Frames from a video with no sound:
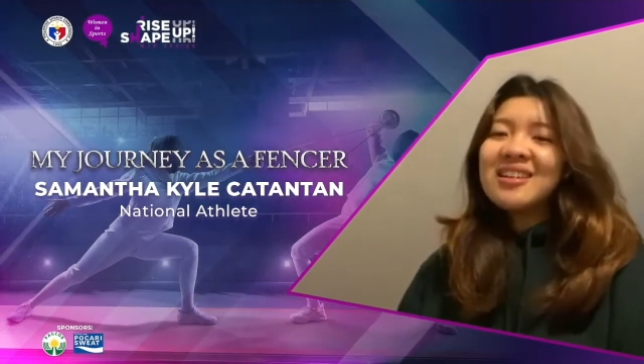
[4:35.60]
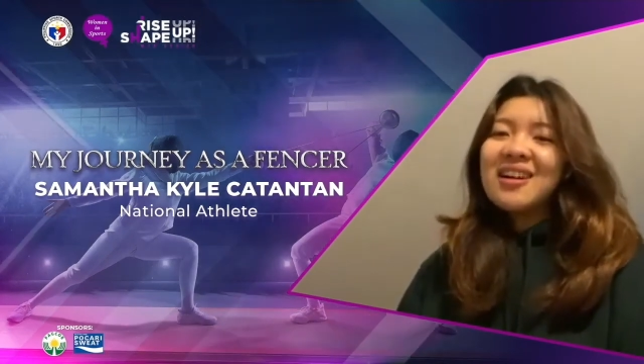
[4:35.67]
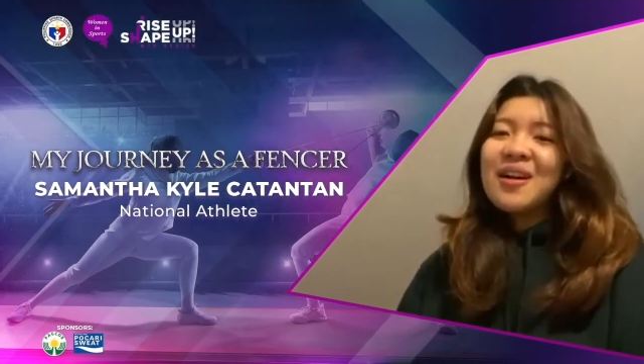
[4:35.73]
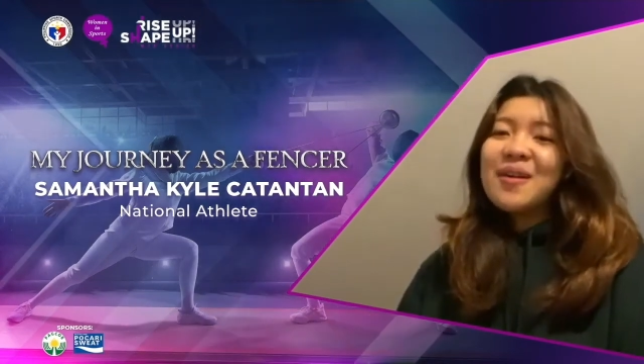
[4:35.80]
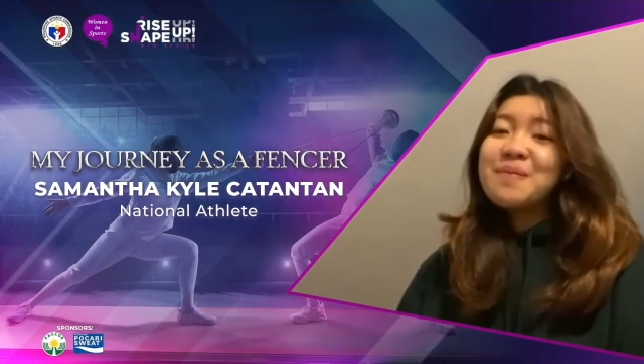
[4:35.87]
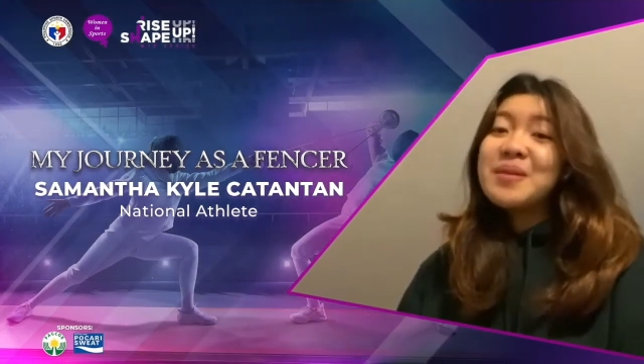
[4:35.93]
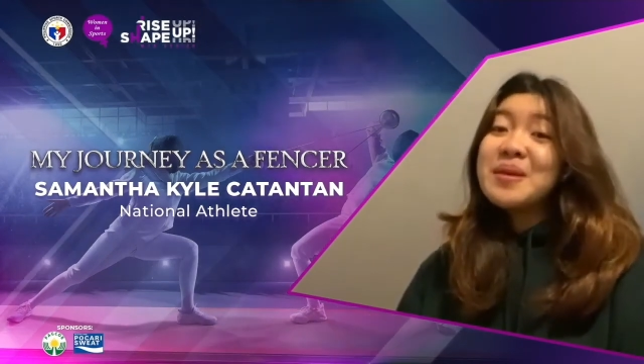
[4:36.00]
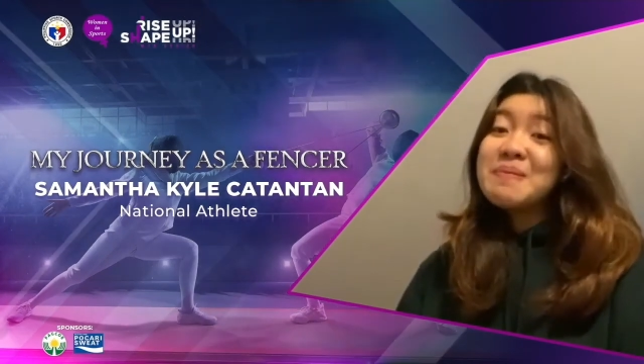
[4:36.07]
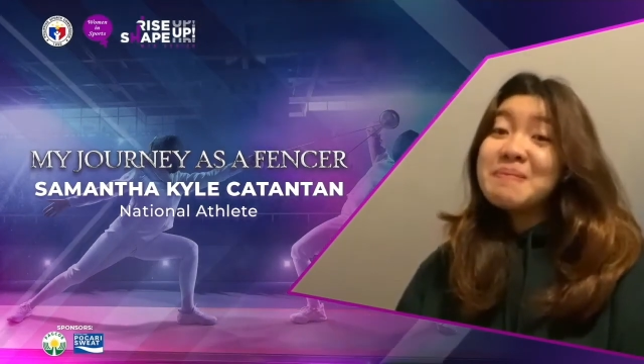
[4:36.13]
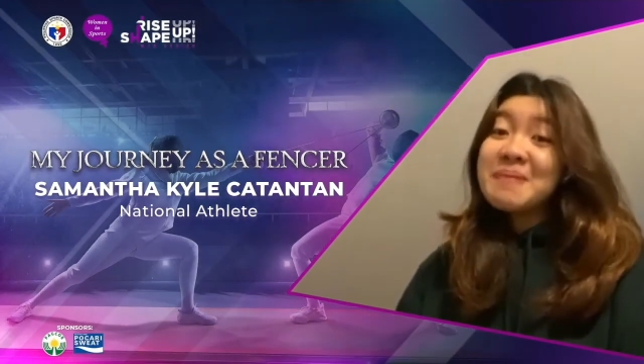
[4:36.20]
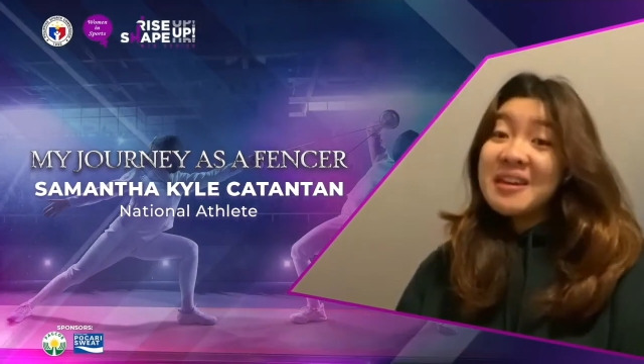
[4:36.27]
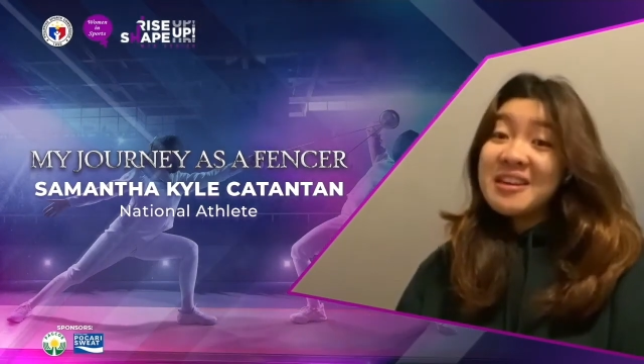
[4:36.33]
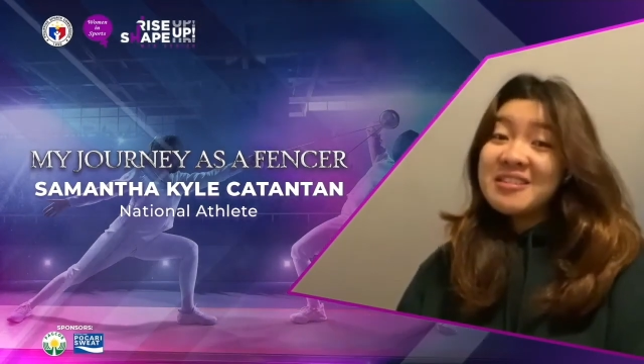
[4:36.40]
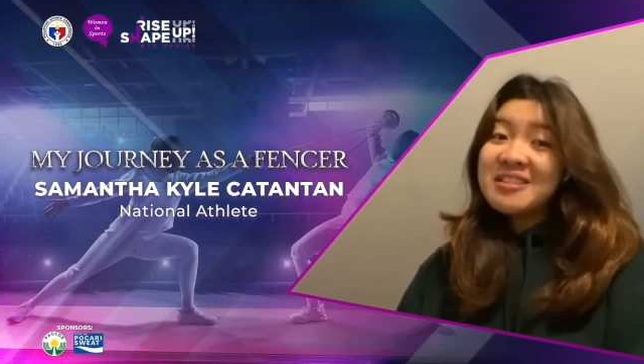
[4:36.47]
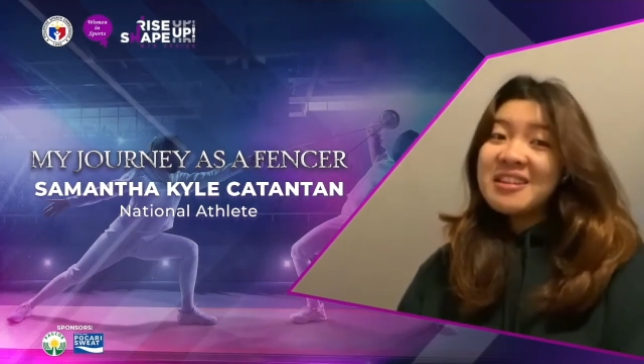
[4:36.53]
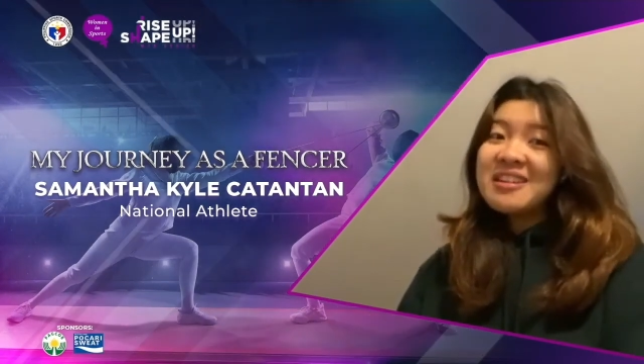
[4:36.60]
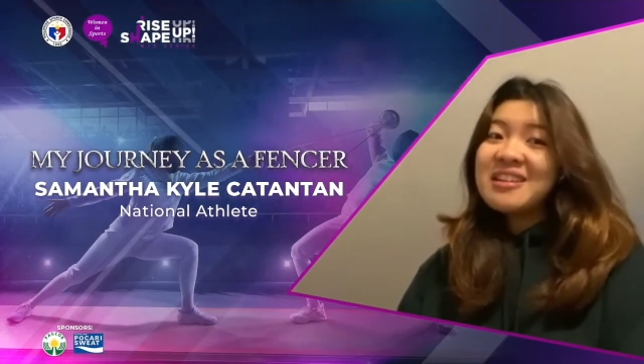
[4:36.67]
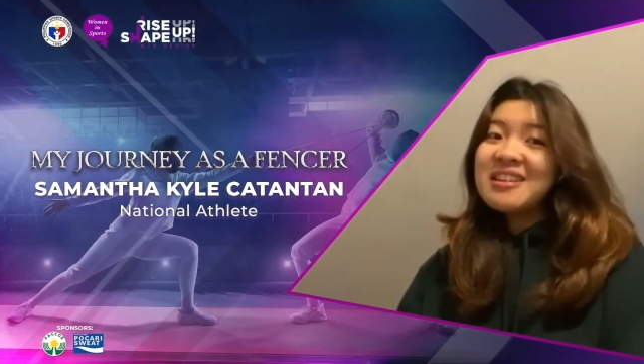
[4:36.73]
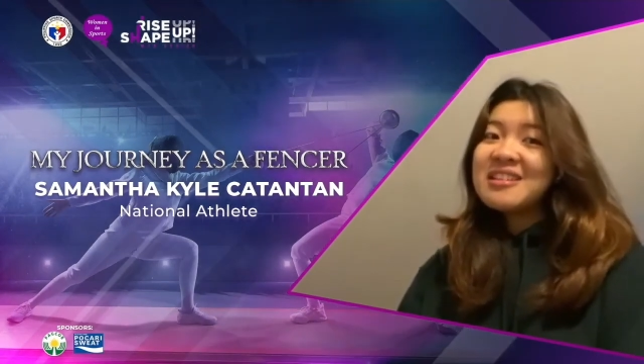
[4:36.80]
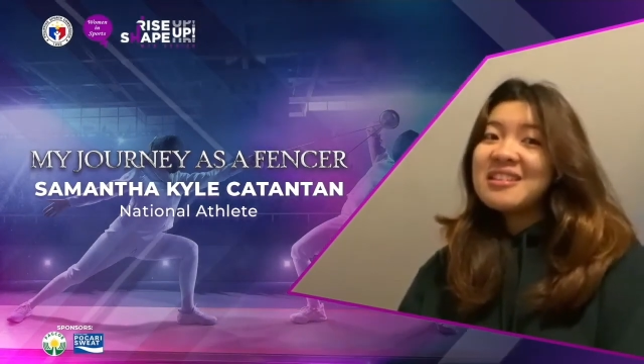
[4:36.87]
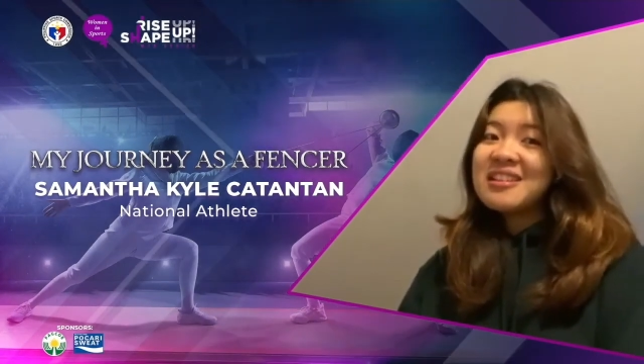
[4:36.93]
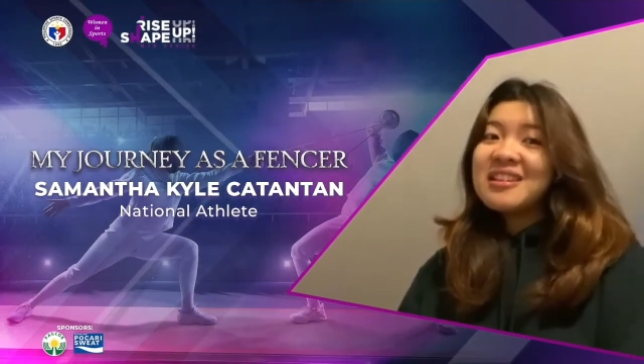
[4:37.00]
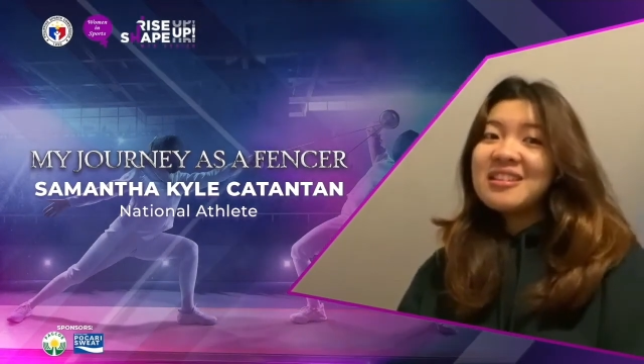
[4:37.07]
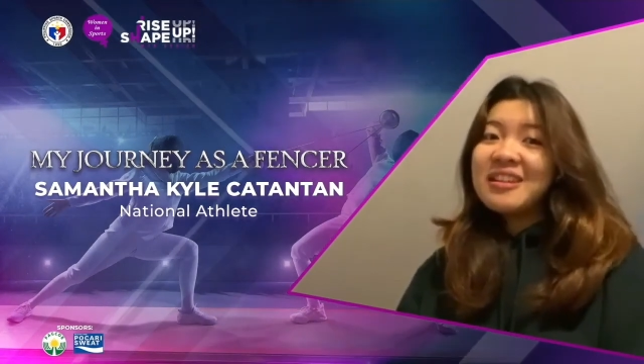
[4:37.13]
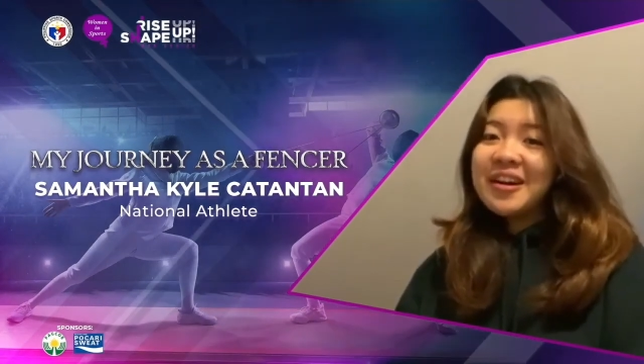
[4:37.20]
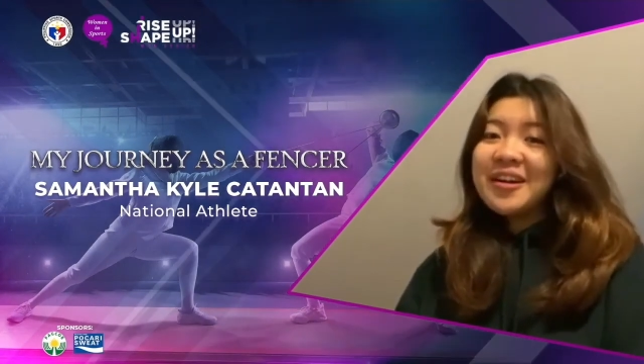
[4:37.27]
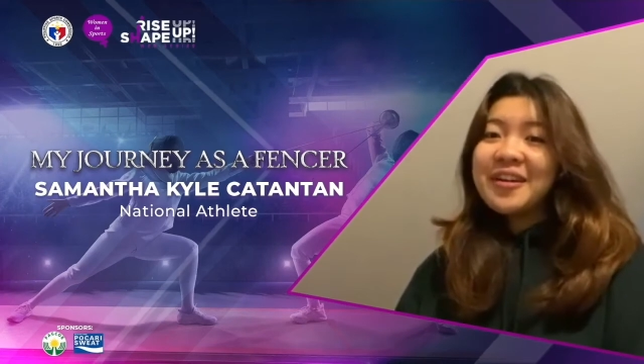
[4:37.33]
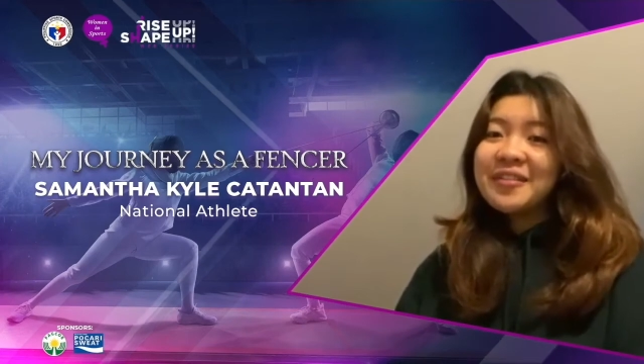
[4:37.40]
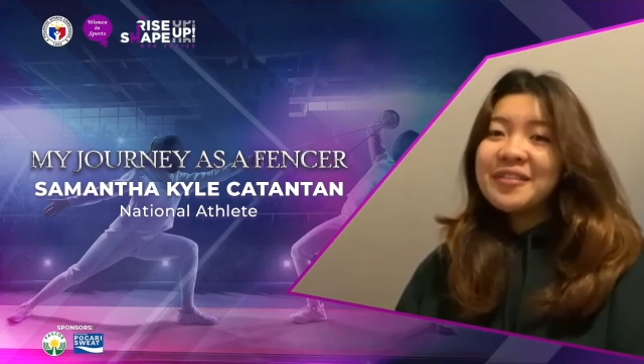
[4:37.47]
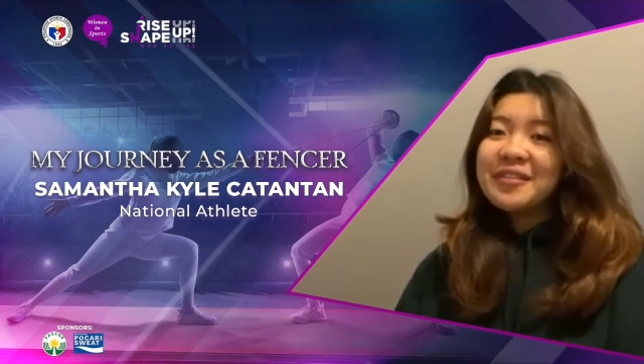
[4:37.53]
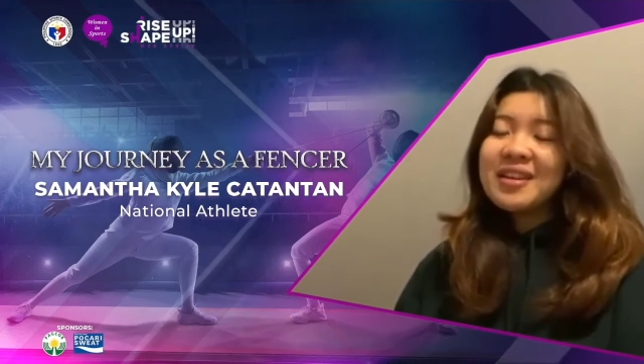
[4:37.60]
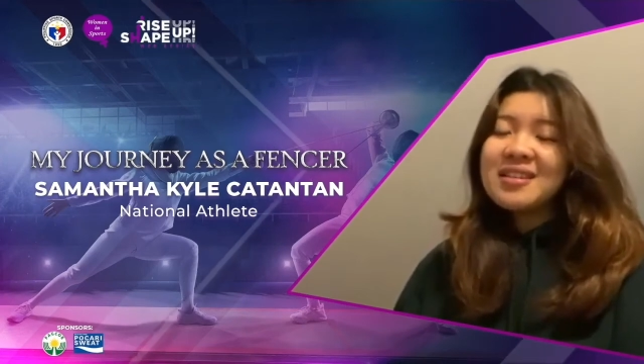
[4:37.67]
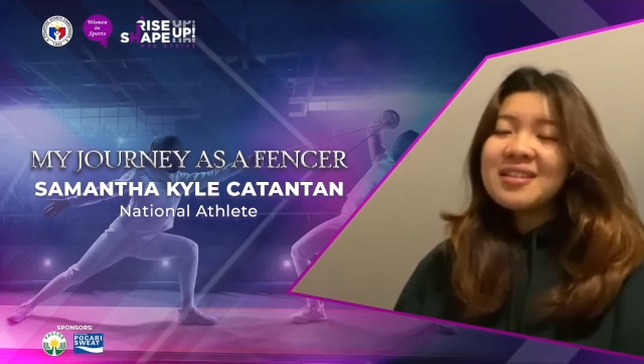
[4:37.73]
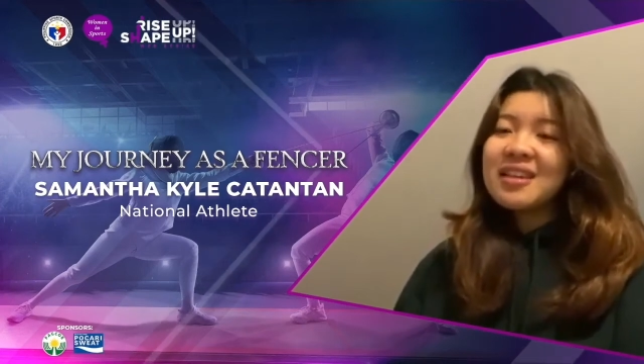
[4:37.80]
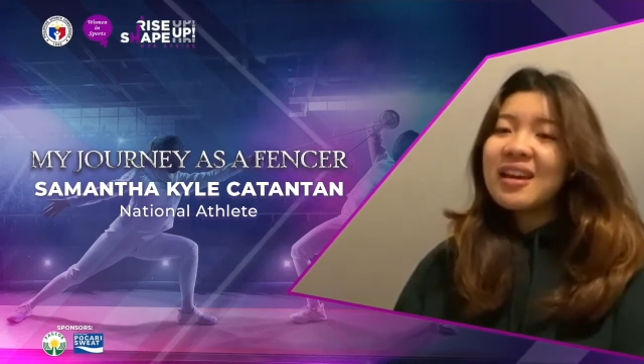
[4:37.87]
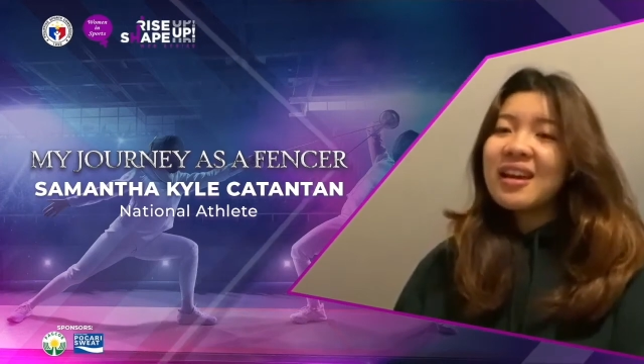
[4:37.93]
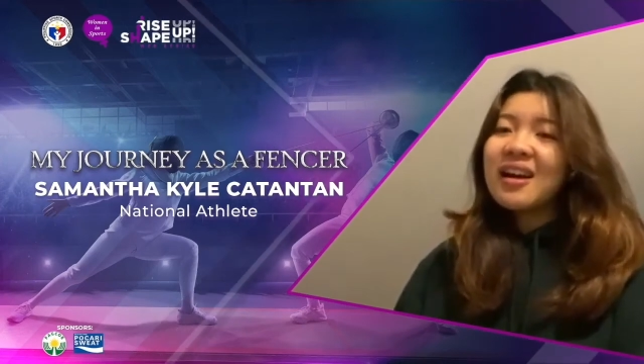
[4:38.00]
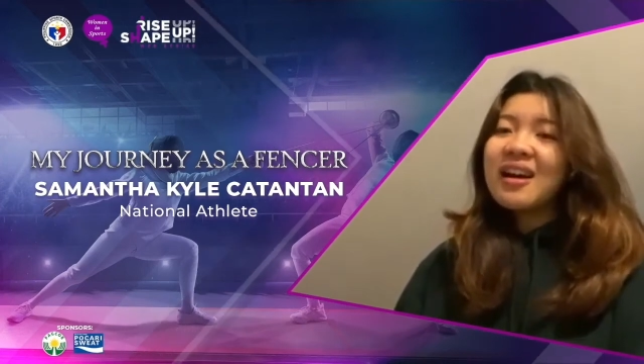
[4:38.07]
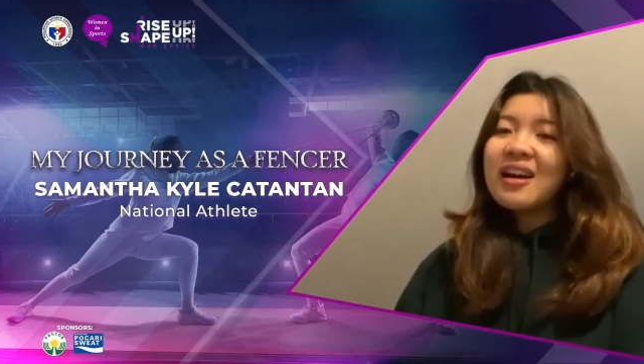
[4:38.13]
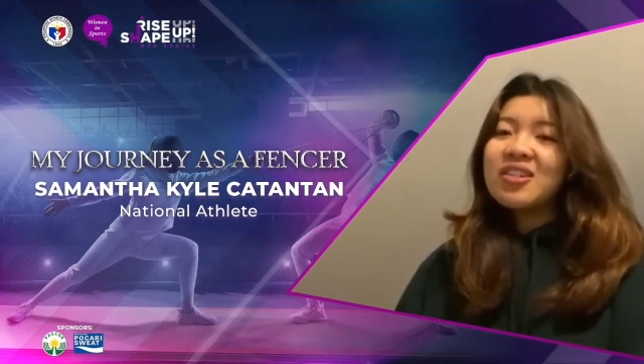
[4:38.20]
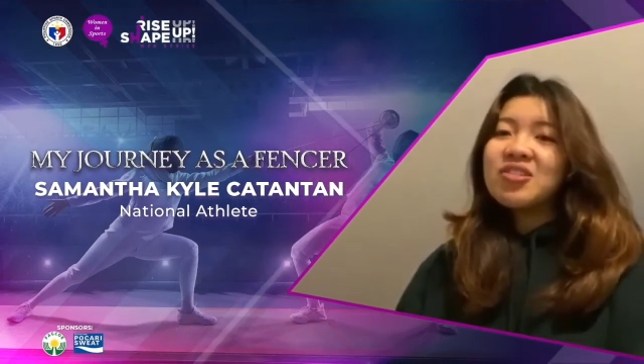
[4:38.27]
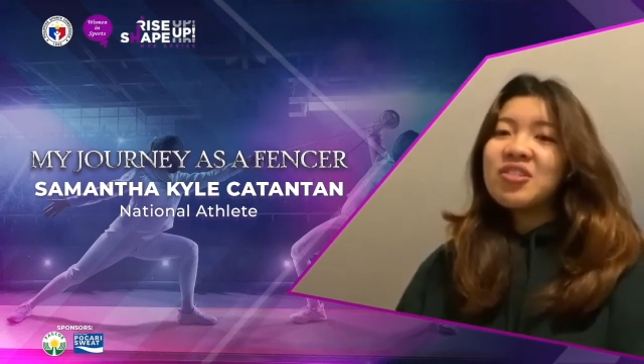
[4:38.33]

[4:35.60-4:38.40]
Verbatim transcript: um, be patient enough kasi nga,